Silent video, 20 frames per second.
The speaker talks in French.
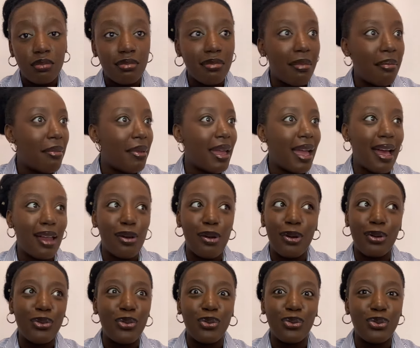Mais alors
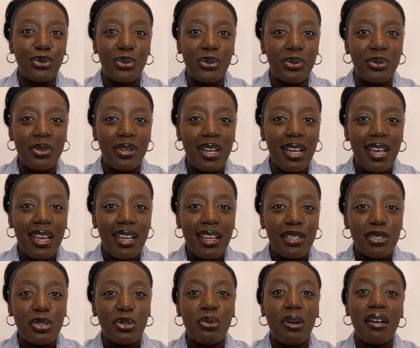que non,
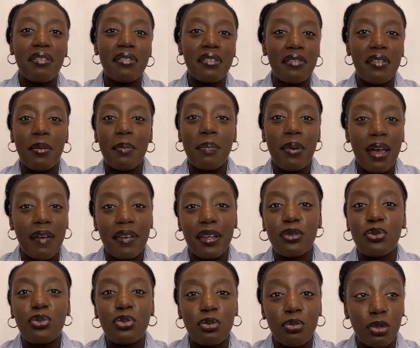tu dois vivre en paix avec
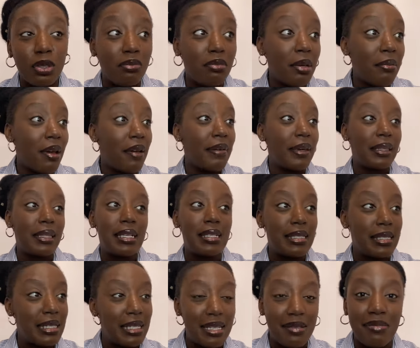tout le monde, même avec tes
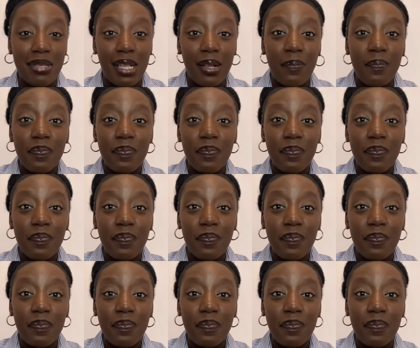ennemis.